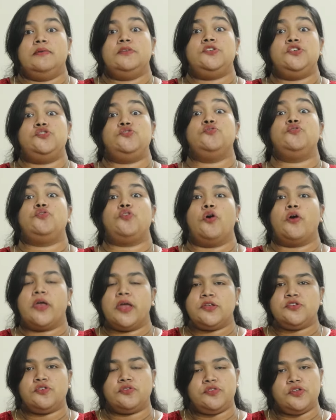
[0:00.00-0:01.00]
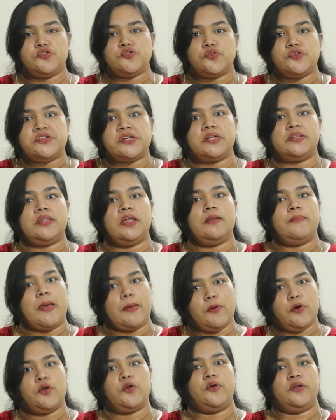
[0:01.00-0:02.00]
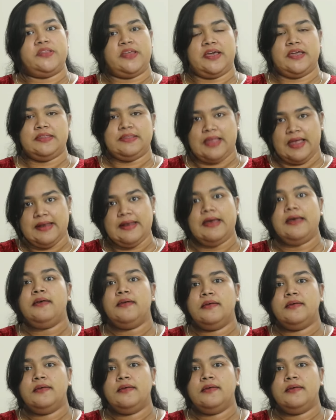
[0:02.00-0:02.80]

শিশুর ত্বকের যত্নে সরিষার তেল ব্যবহার করে থাকেন তাই না